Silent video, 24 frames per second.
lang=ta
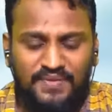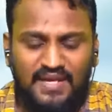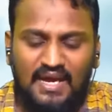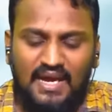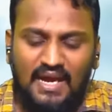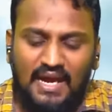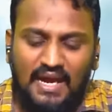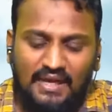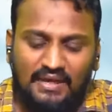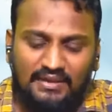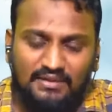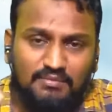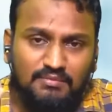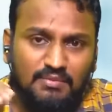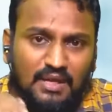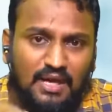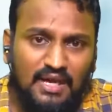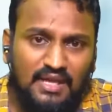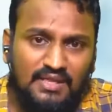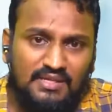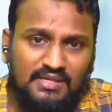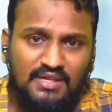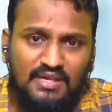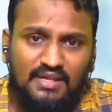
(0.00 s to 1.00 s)
அவங்க நபியல்
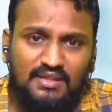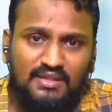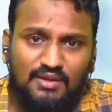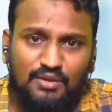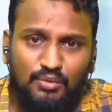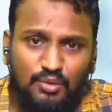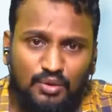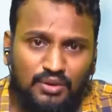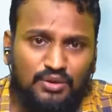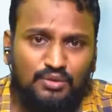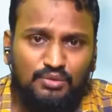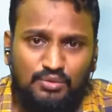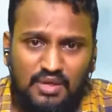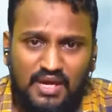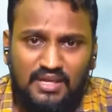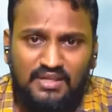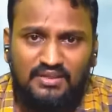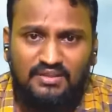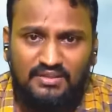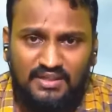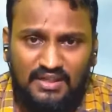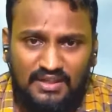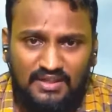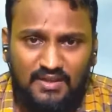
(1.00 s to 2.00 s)
நாயிம் அவருடைய இந்த சொல்ல
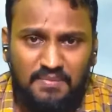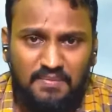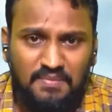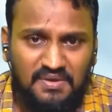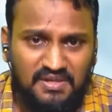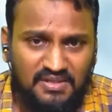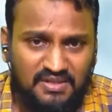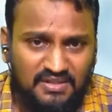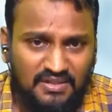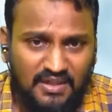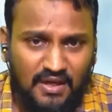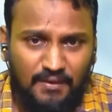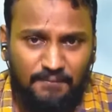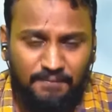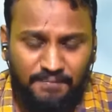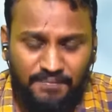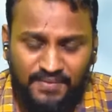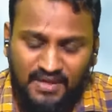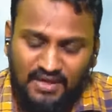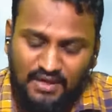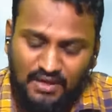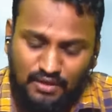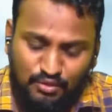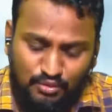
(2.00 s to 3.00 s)
தெளிவாக புரிந்து
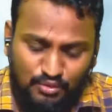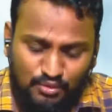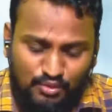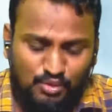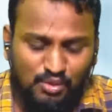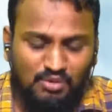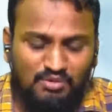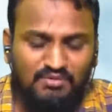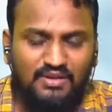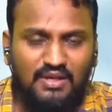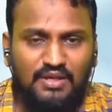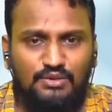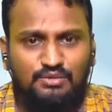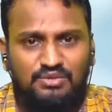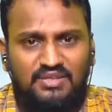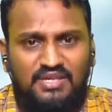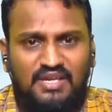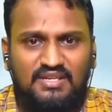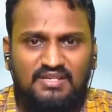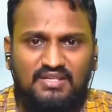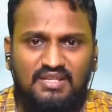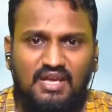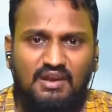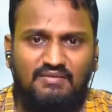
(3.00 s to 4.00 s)
கொள்ளணும் சொல்ல என்ன சொல்கிறாங்க
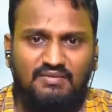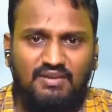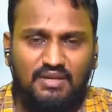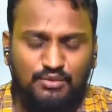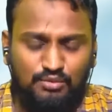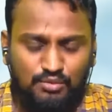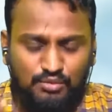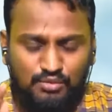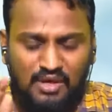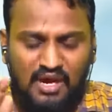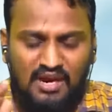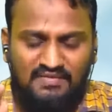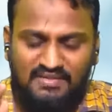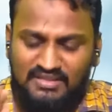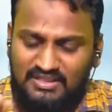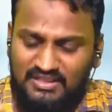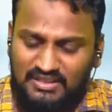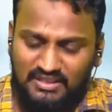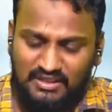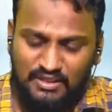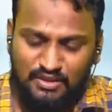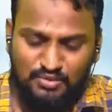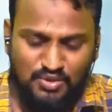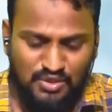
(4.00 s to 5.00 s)
அது
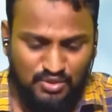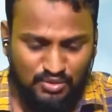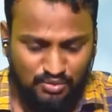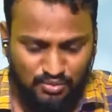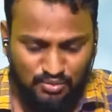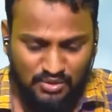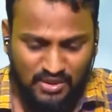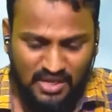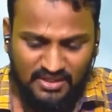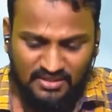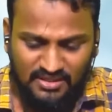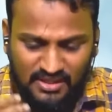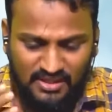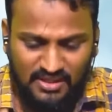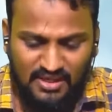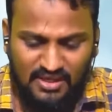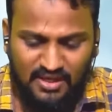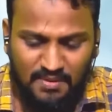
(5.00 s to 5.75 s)
எப்போதுன்னு எனக்கு காட்டப்பட்டது